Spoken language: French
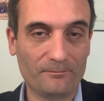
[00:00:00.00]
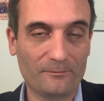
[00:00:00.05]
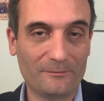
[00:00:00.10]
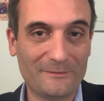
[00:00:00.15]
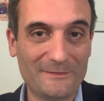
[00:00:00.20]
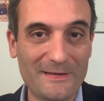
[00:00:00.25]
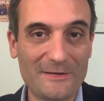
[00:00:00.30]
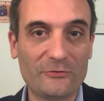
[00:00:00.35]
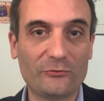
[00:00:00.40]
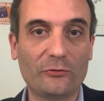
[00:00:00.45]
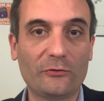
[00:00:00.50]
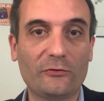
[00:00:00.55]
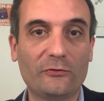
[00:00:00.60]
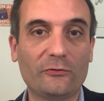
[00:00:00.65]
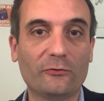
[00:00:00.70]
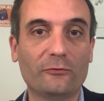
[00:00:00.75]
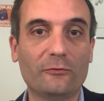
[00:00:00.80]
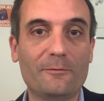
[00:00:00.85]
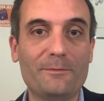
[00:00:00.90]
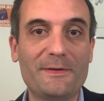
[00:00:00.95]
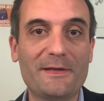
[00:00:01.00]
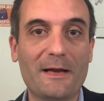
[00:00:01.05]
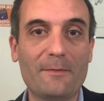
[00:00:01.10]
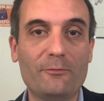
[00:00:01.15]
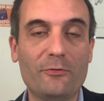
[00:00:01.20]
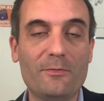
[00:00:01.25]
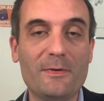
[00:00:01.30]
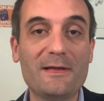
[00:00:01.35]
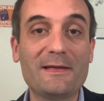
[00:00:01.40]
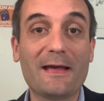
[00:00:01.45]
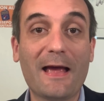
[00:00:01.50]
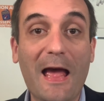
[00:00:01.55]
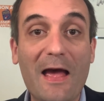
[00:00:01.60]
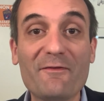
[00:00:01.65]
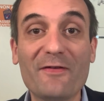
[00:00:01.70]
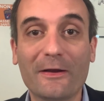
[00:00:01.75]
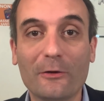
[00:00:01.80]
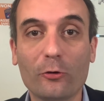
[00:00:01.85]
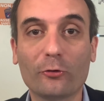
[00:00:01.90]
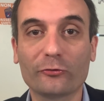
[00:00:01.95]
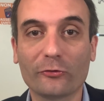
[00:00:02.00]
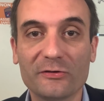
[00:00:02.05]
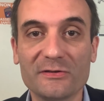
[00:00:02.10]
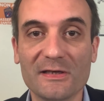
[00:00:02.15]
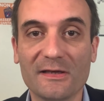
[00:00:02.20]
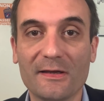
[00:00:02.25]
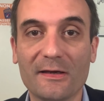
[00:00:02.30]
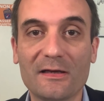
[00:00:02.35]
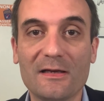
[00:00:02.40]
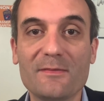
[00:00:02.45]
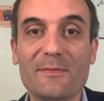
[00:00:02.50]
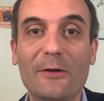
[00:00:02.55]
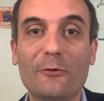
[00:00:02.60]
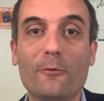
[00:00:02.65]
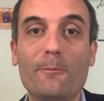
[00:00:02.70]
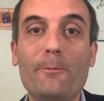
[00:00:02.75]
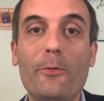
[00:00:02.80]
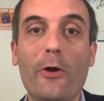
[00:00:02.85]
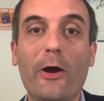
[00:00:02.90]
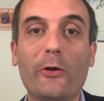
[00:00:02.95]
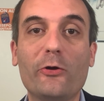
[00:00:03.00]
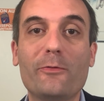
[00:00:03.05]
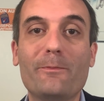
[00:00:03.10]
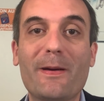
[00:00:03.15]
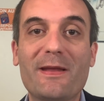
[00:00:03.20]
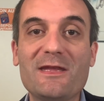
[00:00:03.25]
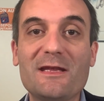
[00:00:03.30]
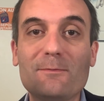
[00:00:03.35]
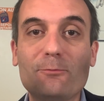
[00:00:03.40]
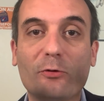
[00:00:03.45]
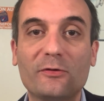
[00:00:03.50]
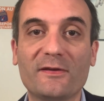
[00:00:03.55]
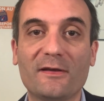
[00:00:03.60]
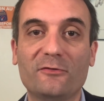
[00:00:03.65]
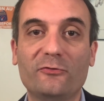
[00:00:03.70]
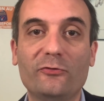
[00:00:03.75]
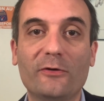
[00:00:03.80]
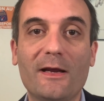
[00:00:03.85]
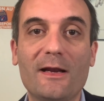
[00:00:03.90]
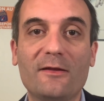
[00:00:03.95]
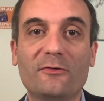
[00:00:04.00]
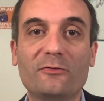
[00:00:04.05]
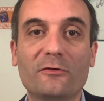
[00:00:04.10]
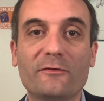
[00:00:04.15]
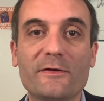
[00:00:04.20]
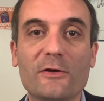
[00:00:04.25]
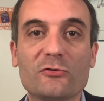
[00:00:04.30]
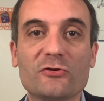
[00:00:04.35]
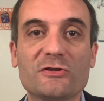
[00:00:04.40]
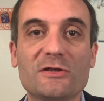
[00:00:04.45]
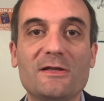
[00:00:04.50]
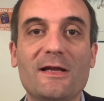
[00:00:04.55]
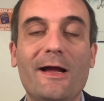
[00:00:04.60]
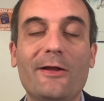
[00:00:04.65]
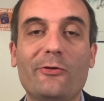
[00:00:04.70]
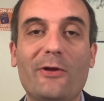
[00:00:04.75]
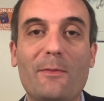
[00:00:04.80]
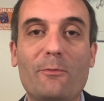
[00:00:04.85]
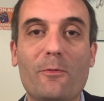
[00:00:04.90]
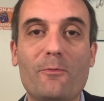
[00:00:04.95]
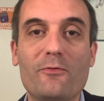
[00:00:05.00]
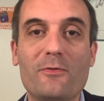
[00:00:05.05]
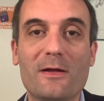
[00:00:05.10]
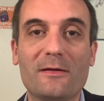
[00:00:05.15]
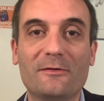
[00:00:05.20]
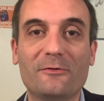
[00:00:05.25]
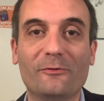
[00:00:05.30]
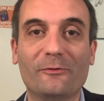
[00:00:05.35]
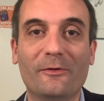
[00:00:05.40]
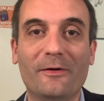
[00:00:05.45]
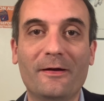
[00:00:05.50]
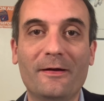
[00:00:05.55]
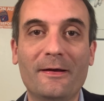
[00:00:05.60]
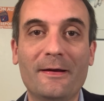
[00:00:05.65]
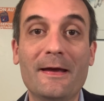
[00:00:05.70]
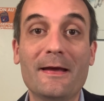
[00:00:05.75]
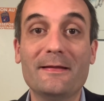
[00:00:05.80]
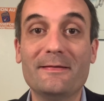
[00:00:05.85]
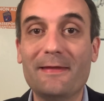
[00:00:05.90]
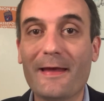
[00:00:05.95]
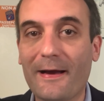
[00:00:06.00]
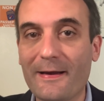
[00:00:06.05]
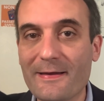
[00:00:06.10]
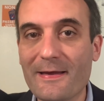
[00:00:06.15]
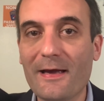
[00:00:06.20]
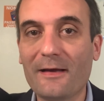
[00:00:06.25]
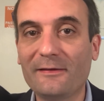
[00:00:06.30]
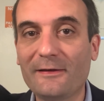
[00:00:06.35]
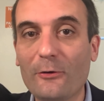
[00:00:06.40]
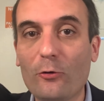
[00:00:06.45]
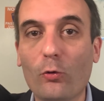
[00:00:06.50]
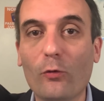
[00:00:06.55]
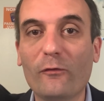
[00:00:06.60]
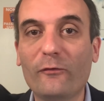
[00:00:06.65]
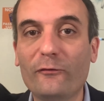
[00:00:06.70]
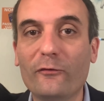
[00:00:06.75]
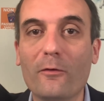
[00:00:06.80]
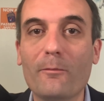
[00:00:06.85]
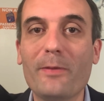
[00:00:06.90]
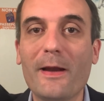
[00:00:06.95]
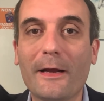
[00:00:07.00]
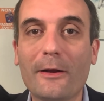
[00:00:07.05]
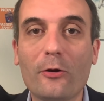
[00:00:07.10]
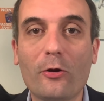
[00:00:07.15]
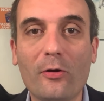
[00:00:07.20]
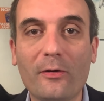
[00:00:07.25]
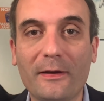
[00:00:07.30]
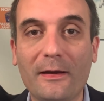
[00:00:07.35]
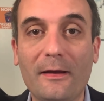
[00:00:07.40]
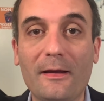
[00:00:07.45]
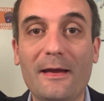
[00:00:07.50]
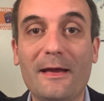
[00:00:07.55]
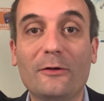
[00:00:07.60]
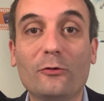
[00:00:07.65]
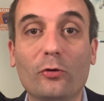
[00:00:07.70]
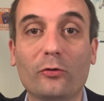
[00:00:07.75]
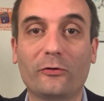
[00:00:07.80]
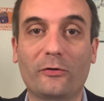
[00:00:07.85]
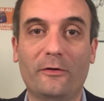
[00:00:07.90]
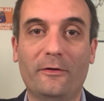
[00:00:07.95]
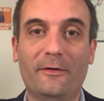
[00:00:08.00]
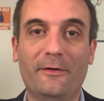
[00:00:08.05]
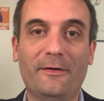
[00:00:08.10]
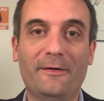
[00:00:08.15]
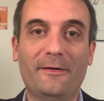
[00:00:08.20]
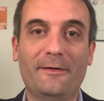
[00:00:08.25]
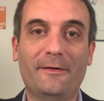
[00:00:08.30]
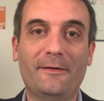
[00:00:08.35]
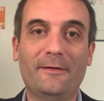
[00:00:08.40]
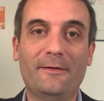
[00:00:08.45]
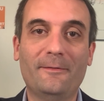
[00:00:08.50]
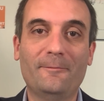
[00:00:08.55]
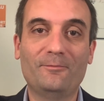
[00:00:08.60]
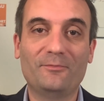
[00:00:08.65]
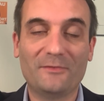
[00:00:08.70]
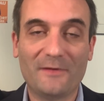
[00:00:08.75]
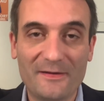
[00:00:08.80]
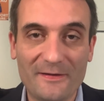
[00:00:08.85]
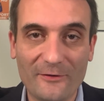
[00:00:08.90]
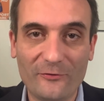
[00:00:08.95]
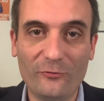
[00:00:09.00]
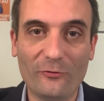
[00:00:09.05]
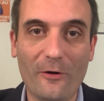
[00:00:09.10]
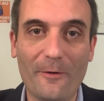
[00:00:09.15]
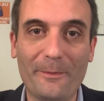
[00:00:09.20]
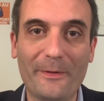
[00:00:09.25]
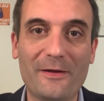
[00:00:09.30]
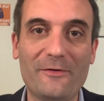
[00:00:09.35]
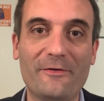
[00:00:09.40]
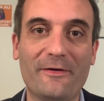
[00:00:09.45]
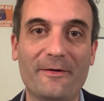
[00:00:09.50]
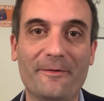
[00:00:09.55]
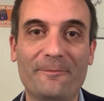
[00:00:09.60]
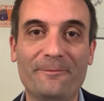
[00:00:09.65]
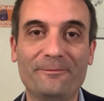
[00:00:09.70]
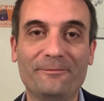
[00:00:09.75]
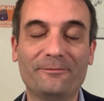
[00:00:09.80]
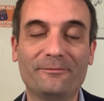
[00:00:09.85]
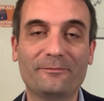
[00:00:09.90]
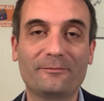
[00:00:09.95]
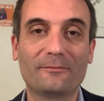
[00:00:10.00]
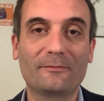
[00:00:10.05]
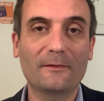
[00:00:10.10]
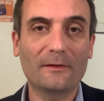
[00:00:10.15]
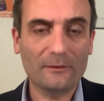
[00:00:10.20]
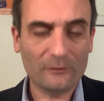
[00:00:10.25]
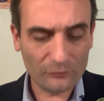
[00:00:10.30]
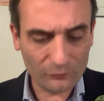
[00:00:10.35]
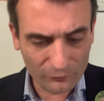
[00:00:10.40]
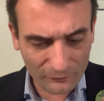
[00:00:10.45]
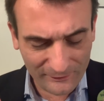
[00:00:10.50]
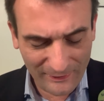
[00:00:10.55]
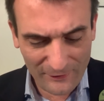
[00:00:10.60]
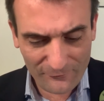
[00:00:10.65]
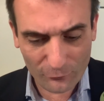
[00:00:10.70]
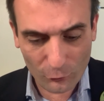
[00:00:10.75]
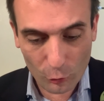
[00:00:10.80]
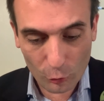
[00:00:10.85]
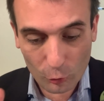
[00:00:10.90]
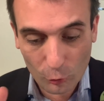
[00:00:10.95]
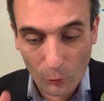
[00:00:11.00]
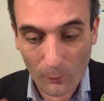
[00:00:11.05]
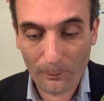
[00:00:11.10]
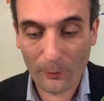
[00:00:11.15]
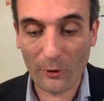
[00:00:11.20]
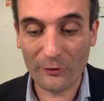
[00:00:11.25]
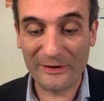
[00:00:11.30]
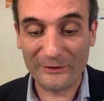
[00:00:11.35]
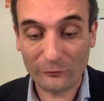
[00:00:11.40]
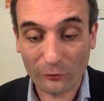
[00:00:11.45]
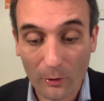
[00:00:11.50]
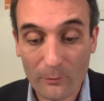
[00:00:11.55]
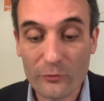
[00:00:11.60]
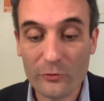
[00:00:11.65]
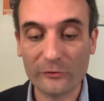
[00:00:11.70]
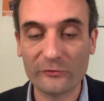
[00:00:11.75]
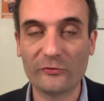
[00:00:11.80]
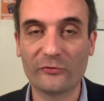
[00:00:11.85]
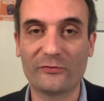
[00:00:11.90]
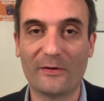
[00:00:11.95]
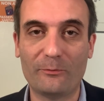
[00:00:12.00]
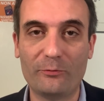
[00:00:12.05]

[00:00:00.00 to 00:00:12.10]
destruction de l'hôpital public avec l'entretien d'un climat de peur et de panique pour s'assurer la surveillance générale de la population derrière des gros fonds, BlackRock et d'autres, des assureurs privés. Tout ça, il faut le comprendre, et tant mieux que ce soit